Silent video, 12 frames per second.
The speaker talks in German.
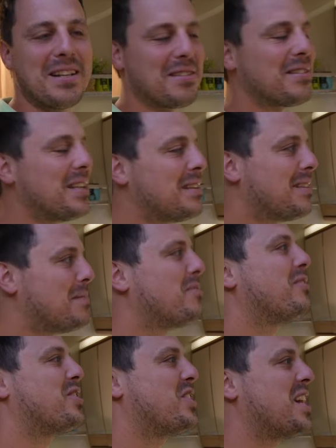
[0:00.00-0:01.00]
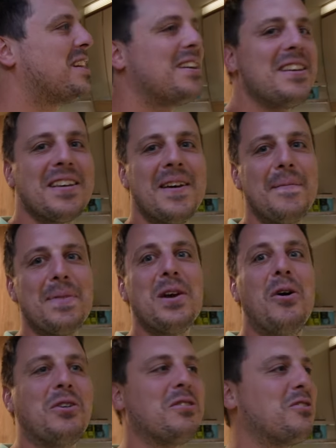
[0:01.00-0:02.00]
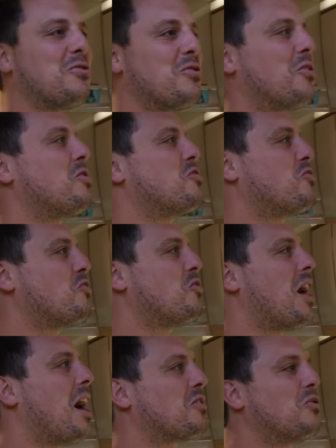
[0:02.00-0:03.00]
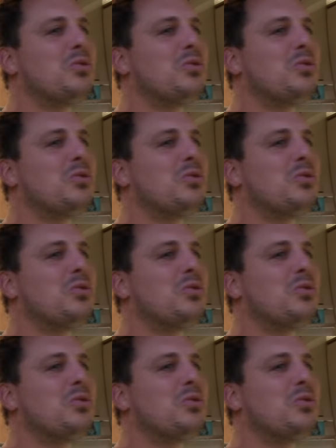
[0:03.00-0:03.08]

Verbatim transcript: Das ist nicht selbstverständlich und ist natürlich auch nicht die schöne Art,